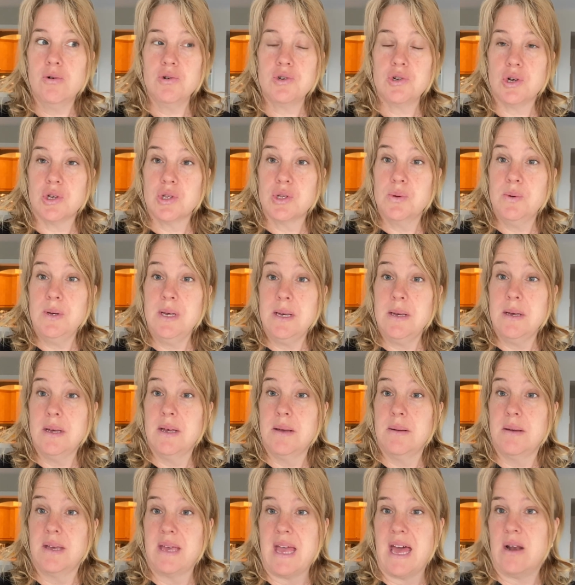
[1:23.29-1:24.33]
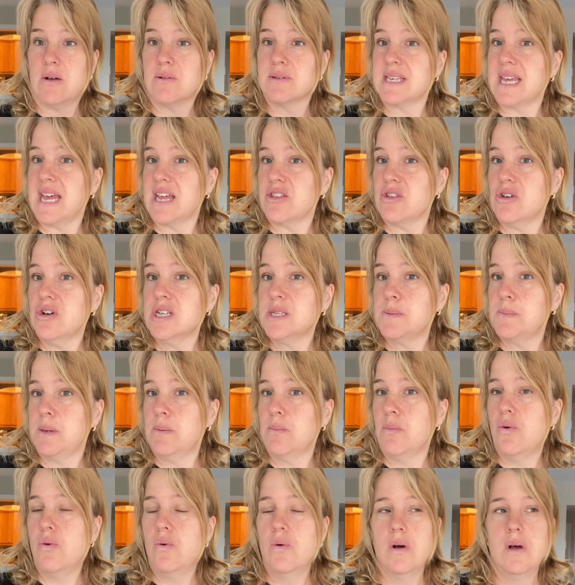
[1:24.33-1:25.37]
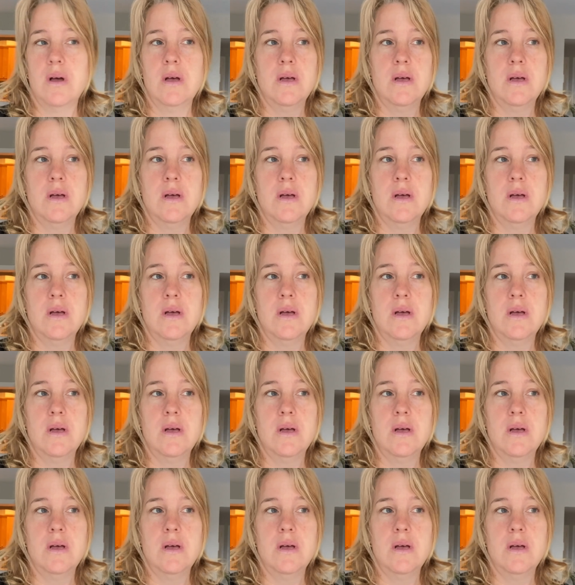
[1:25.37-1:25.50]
aujourd'hui. Il annonce 14, puis beau.